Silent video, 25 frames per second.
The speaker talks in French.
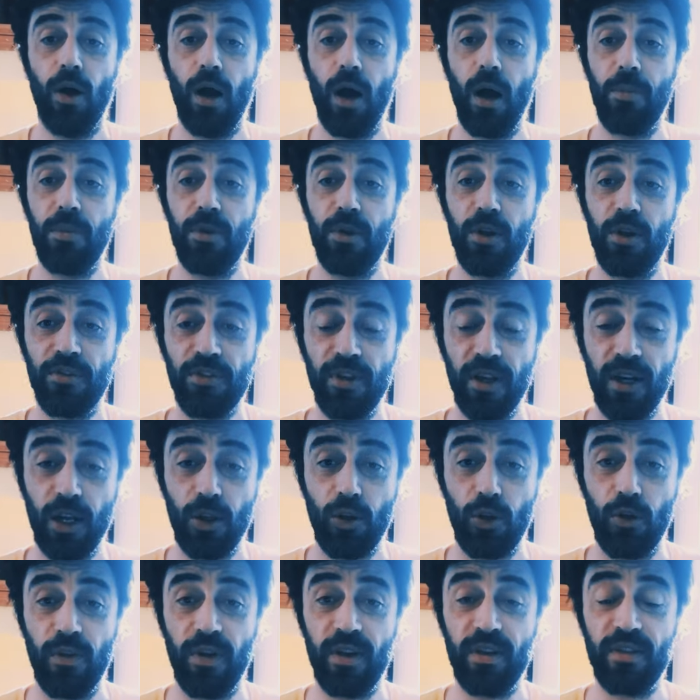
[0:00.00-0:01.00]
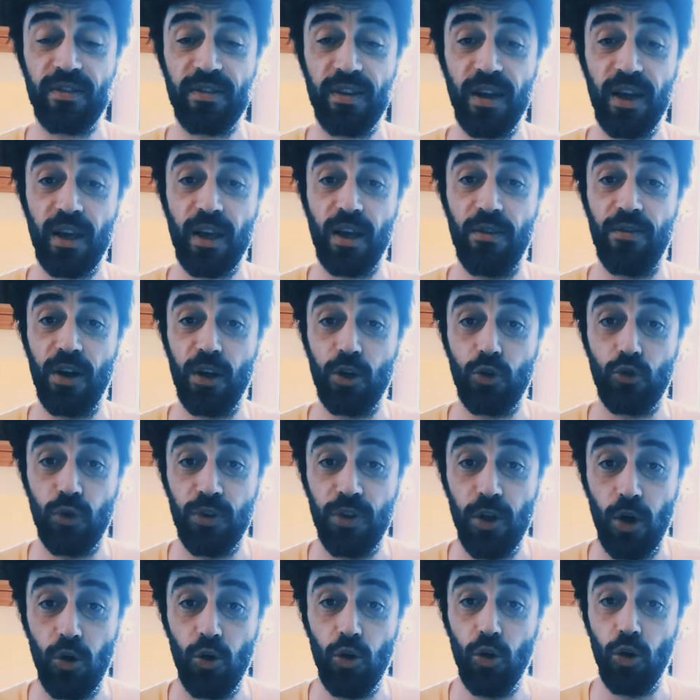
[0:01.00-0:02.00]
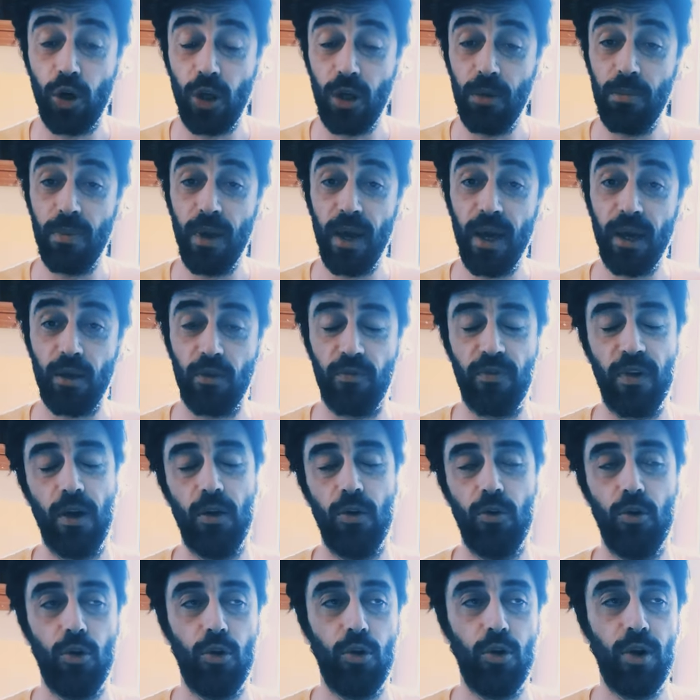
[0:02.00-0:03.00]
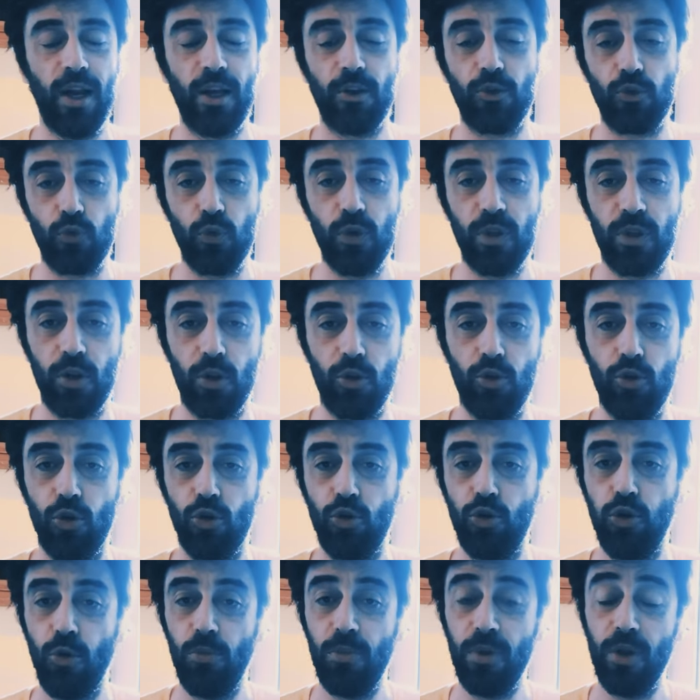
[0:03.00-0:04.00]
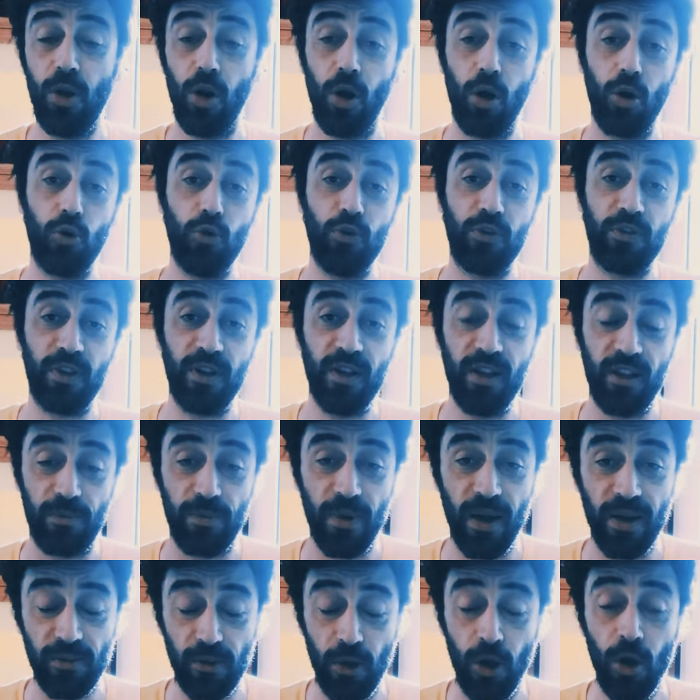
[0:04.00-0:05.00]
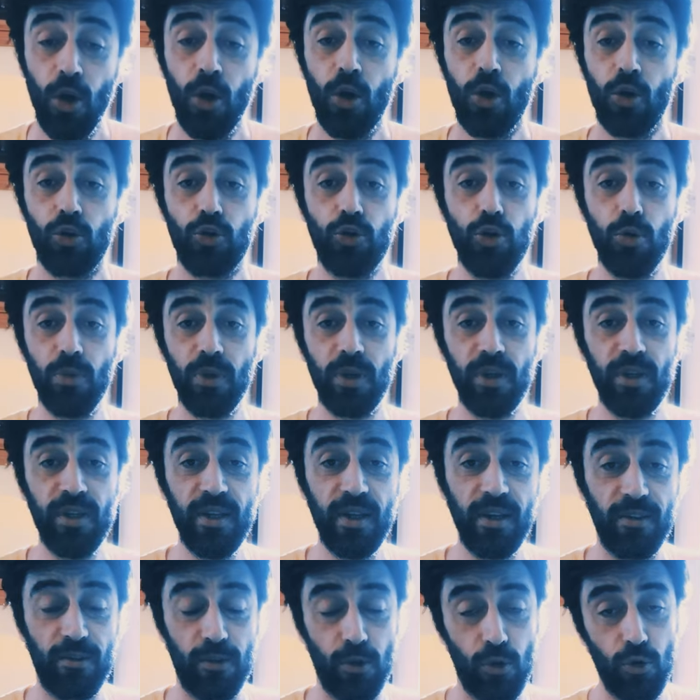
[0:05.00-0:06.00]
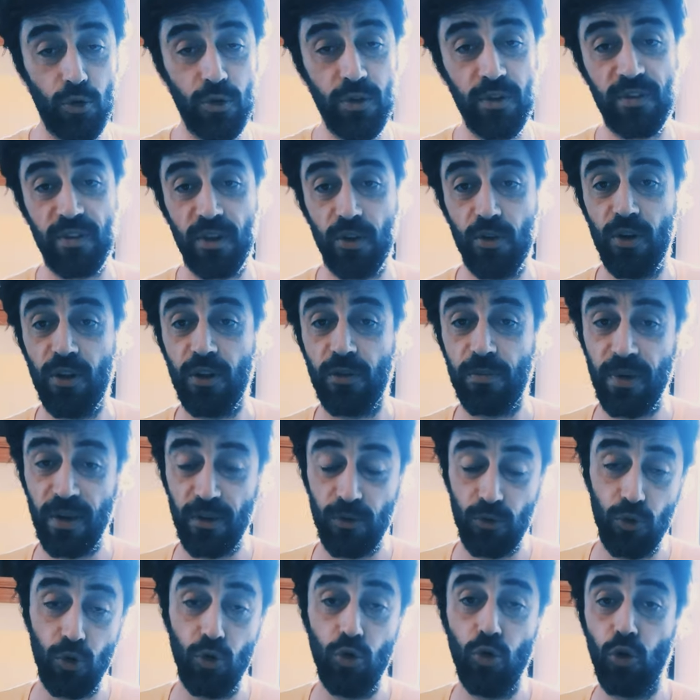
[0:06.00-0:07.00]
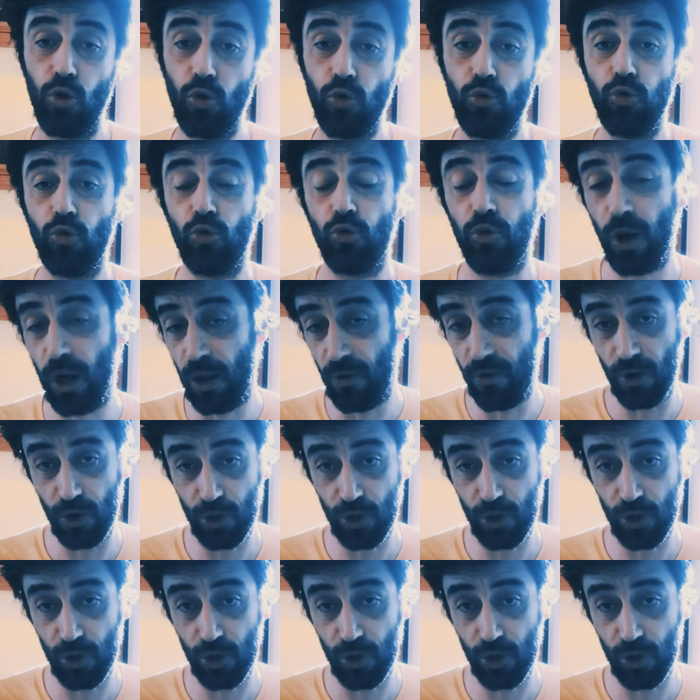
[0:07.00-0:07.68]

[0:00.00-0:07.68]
en 1985, elle va jouer dans le remake, enfin la suite de 2001, l'Odyssée de l'espace, 2010, l'Odyssée de l'espace 2, le retour de la